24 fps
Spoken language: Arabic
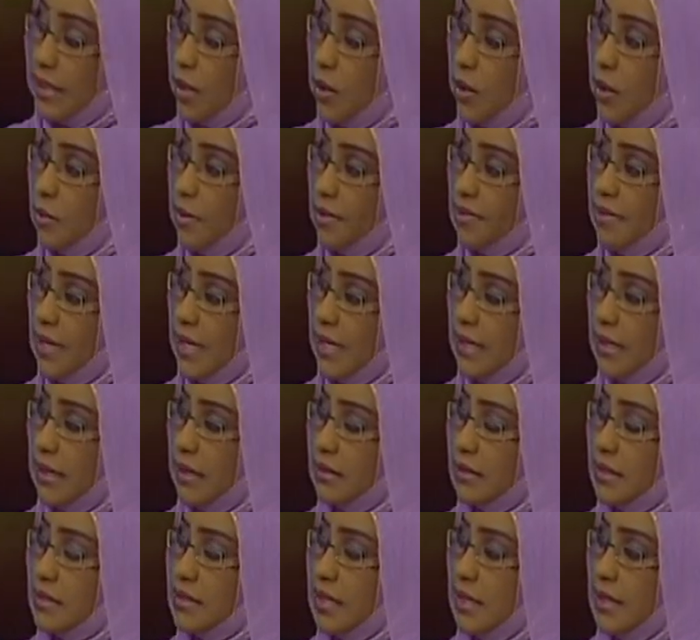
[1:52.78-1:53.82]

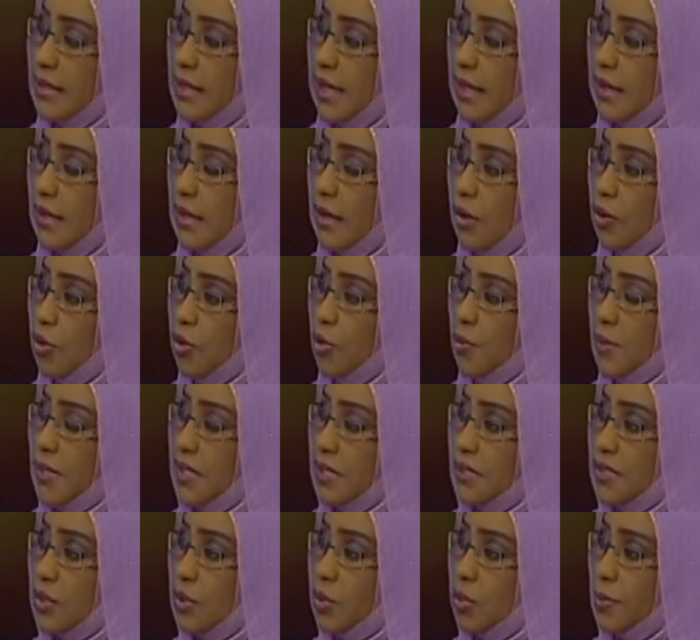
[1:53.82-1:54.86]
وثائق تستند عليها حكومه
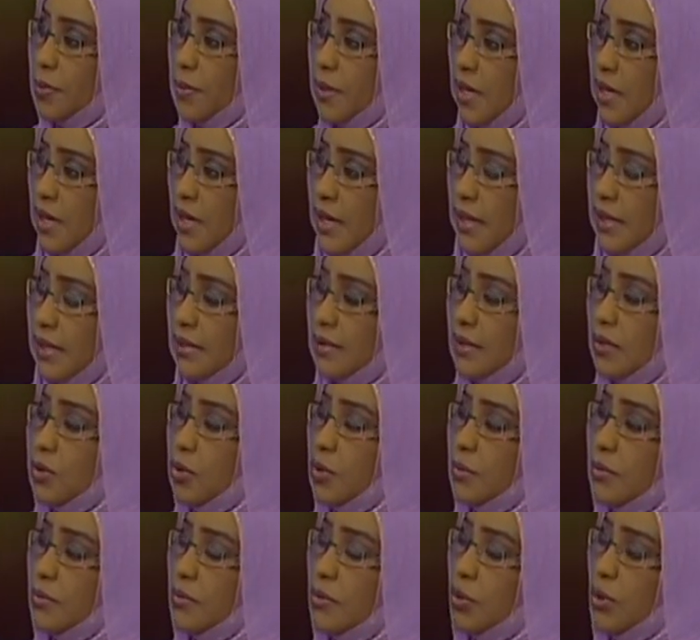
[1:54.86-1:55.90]
الجنوب
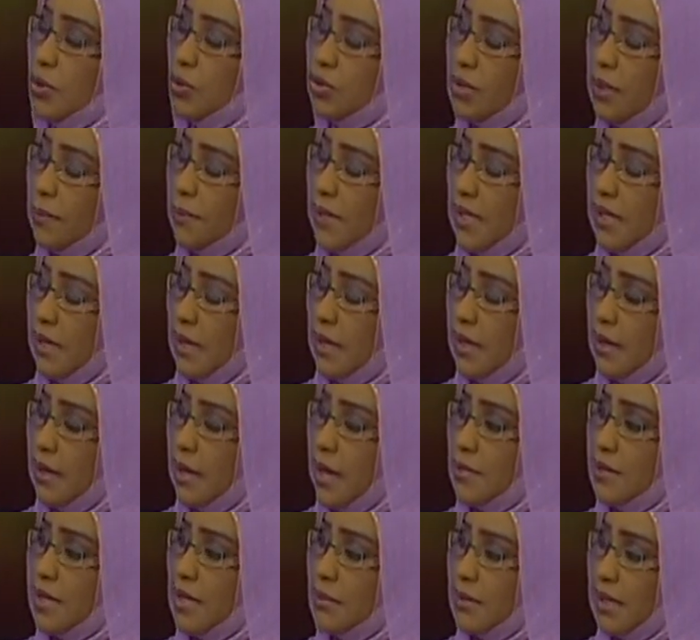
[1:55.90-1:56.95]
لتضم وتتبع آه،
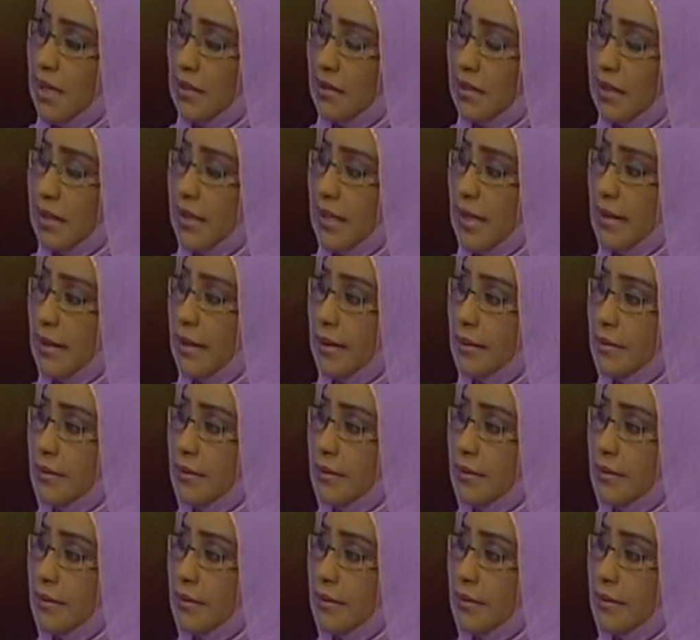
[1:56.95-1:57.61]
هذه المناطق إليها